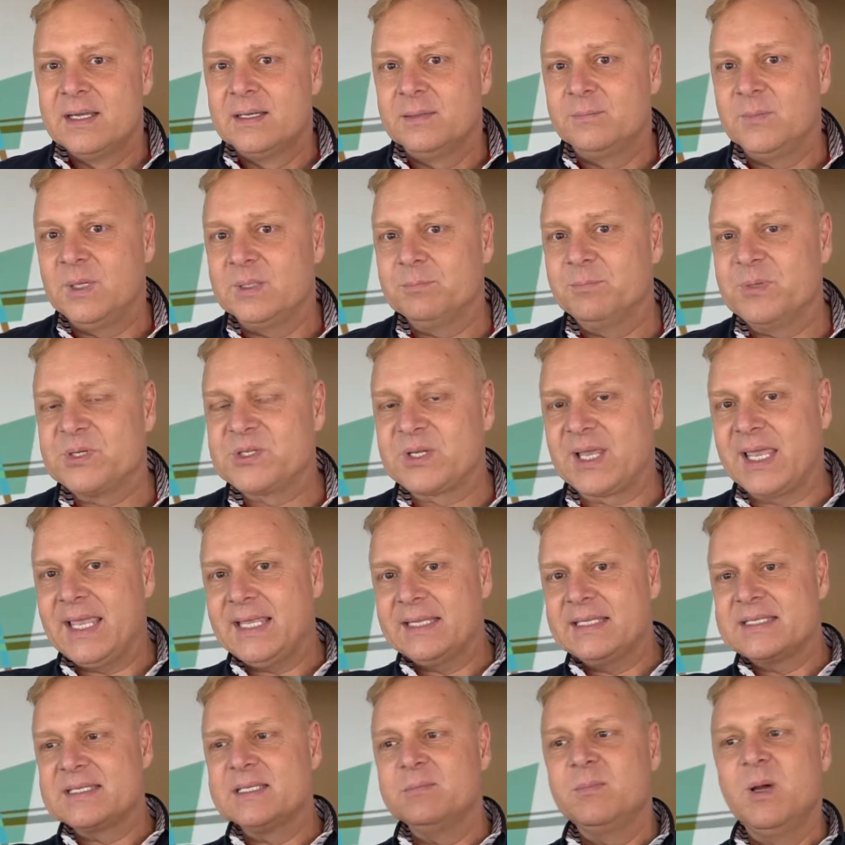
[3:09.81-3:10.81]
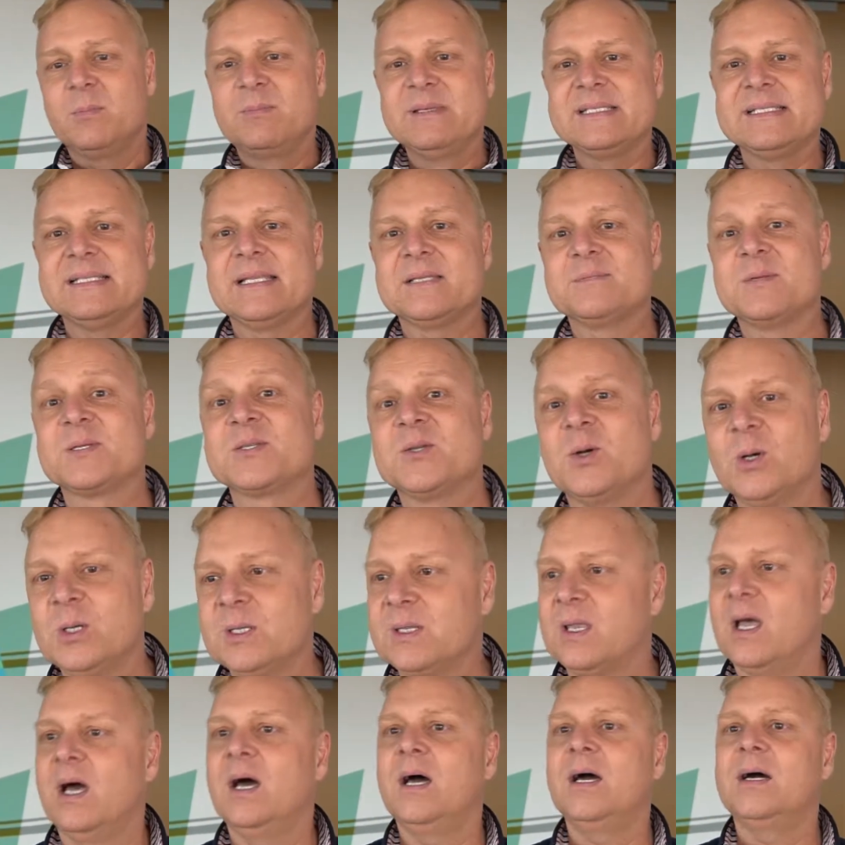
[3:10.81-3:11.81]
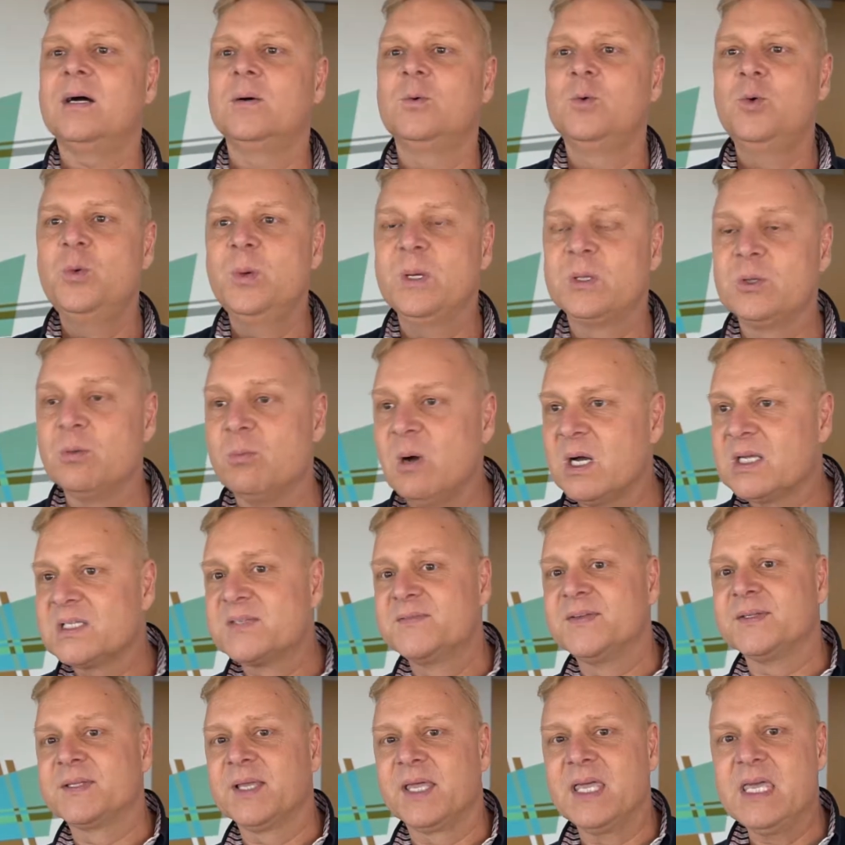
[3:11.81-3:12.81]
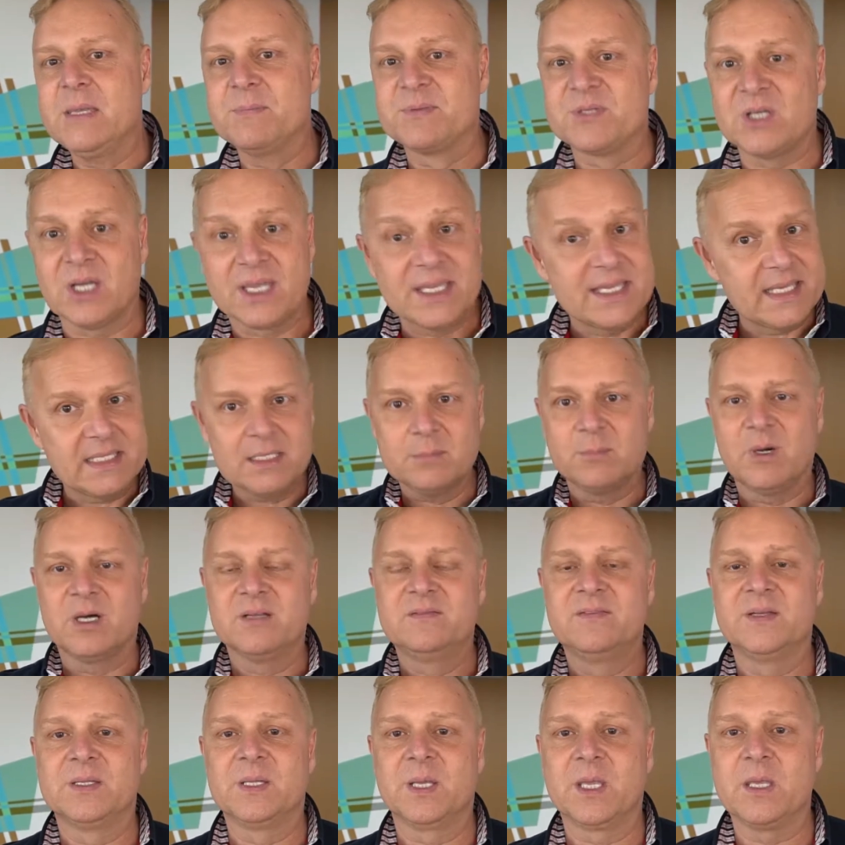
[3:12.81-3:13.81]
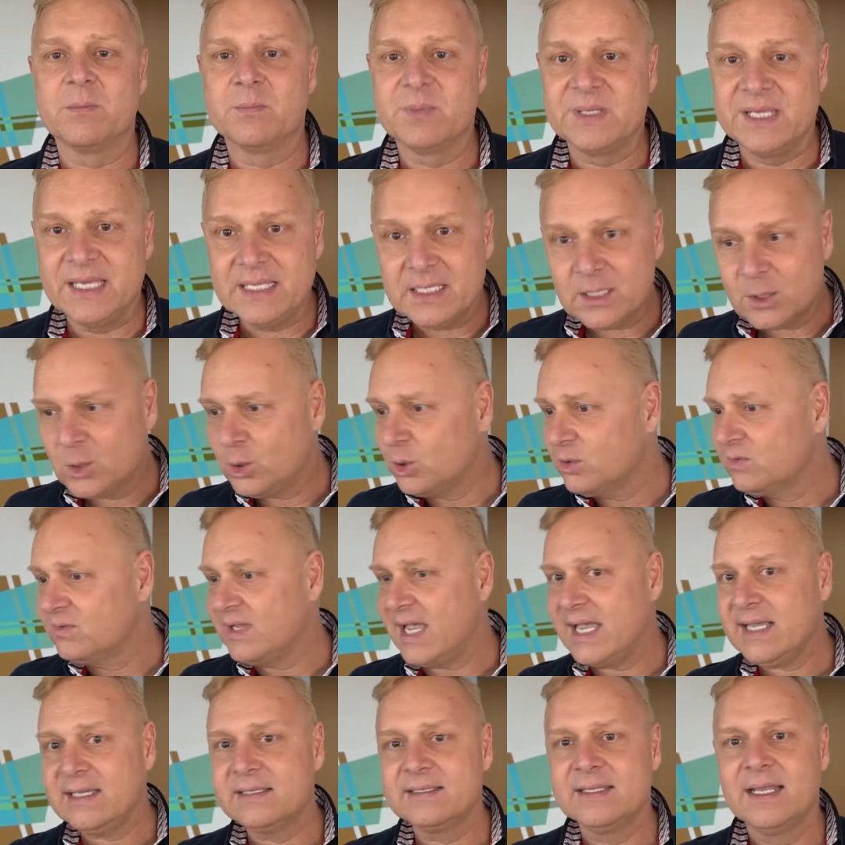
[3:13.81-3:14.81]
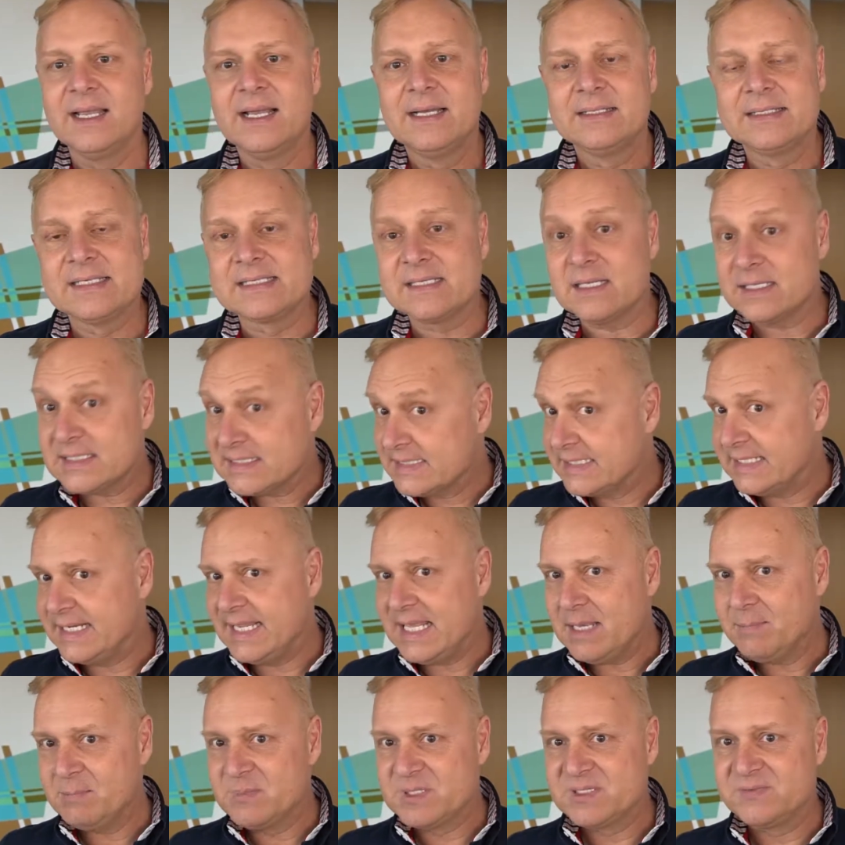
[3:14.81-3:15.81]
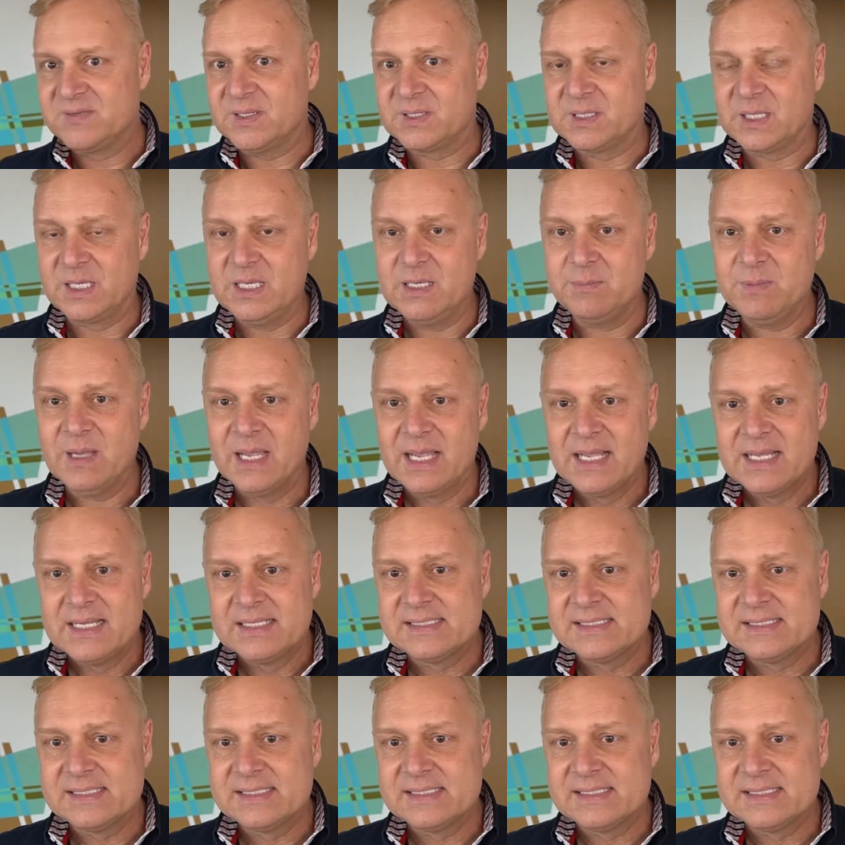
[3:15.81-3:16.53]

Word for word: Man beschränkt es immer ein bisschen, dass man sagt, ah, Uwe, du machst Vertrieb. Sage jeder macht Vertrieb. Jeder Kontakt, das ganze Leben ist Vertrieb.